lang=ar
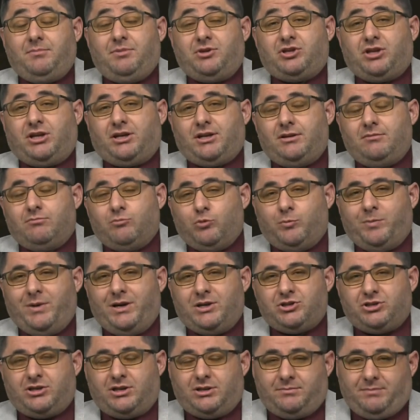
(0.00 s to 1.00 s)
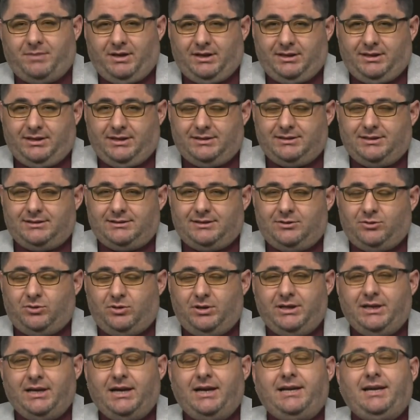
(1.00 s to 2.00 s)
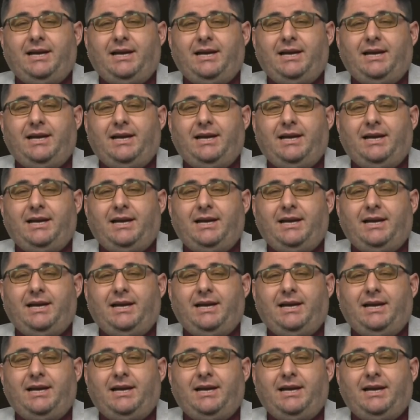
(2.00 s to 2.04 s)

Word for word: بشكل مباشر مع القيادات العليا